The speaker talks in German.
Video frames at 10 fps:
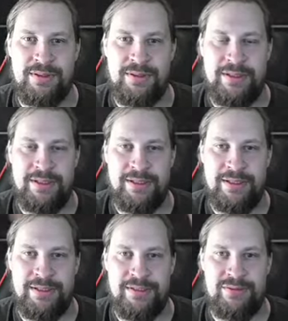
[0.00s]

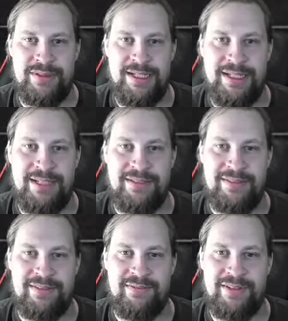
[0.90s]
Äh,
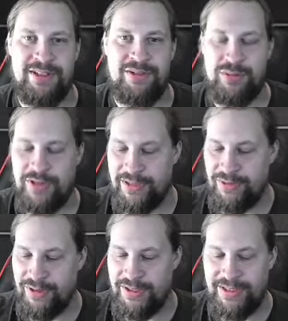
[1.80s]
Sultailand finde ich gut
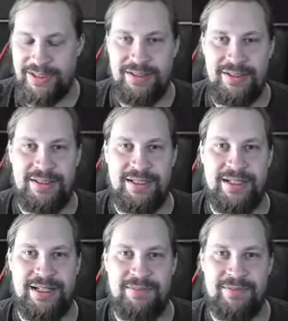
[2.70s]
natürlich.
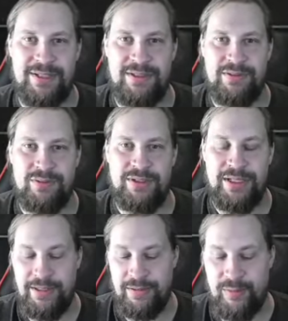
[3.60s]
Dann haben wir
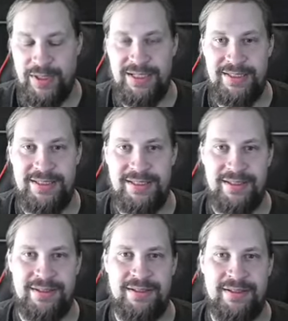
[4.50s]
Hydra, ein Waste.
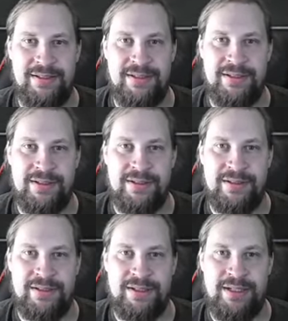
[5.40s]

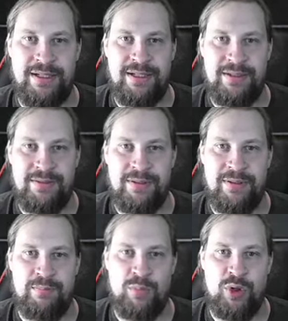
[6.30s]
Okay,
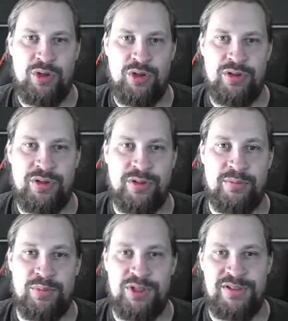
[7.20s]
den Monk.
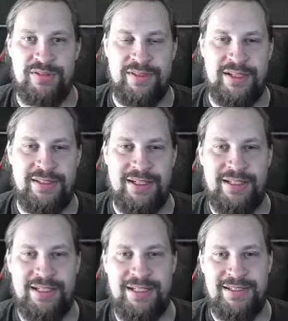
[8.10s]
Priest of
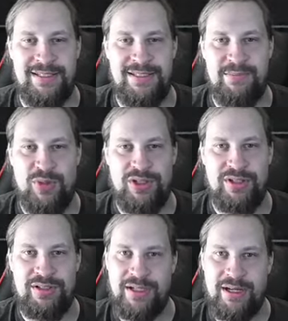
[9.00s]
Titania ist jetzt im
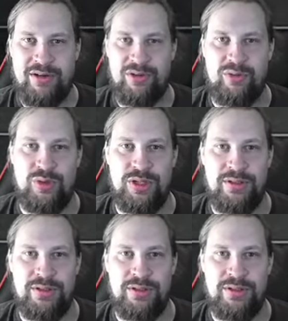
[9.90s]
Modern, auch cool.